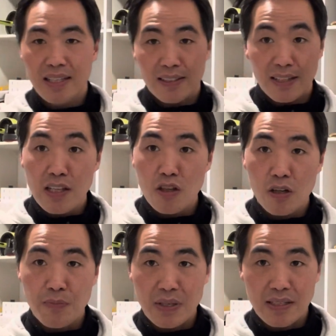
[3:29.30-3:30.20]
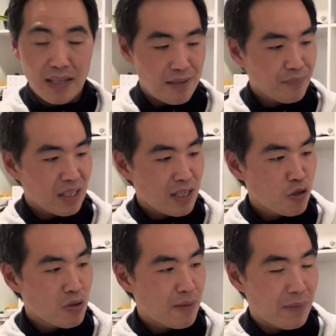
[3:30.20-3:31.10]
Dentro de pista es
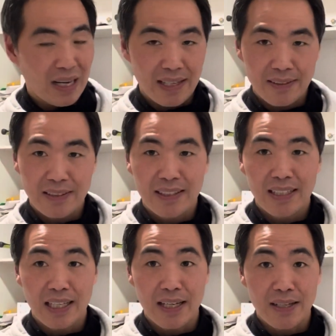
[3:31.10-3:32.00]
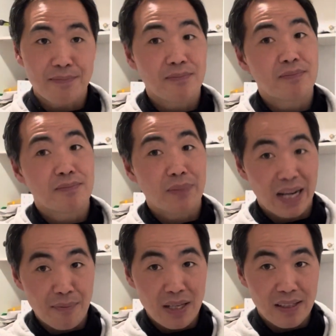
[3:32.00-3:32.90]
una pala que
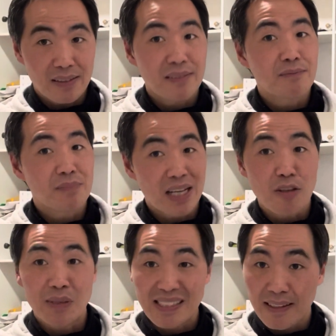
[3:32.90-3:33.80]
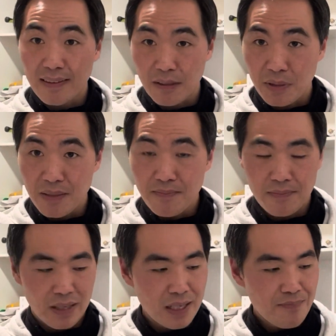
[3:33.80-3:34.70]
para mí me ha ido bastante bien,
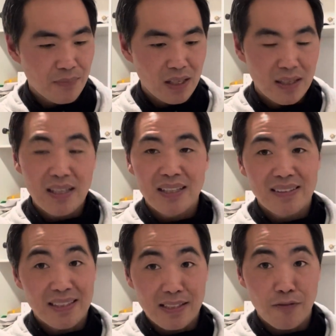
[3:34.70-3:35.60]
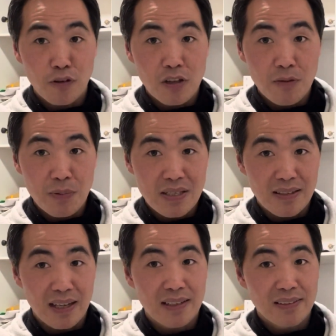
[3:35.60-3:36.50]
¿vale? Desde fondo de
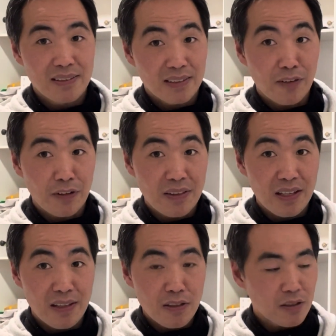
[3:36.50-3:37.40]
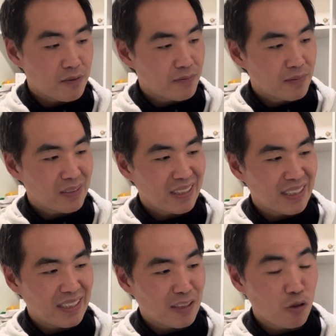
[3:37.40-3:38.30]
pista, defendiendo,
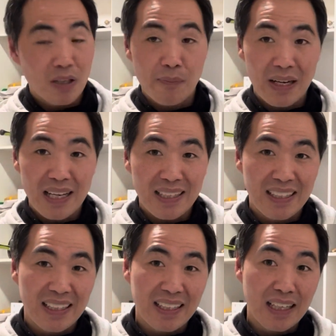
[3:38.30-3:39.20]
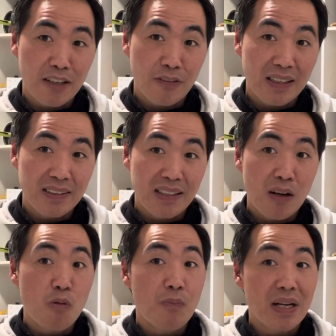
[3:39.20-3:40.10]
eh, es una pala que le falta
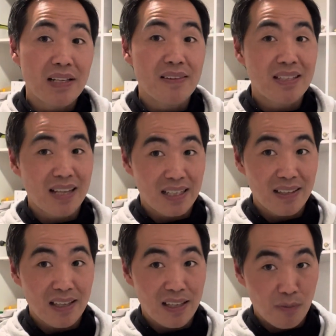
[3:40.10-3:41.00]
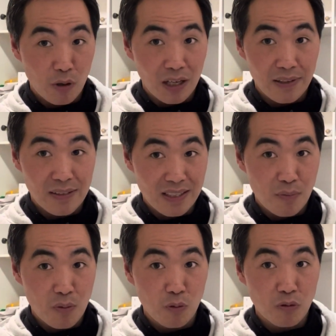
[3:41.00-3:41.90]
un pelín de salida de bola, desde
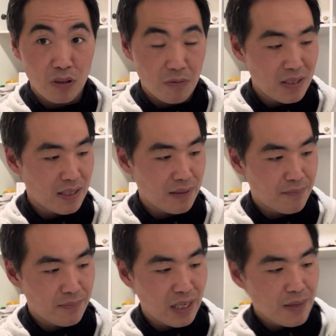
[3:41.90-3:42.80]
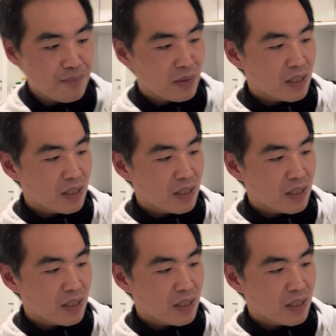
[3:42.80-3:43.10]
mi punto de vista, ¿vale?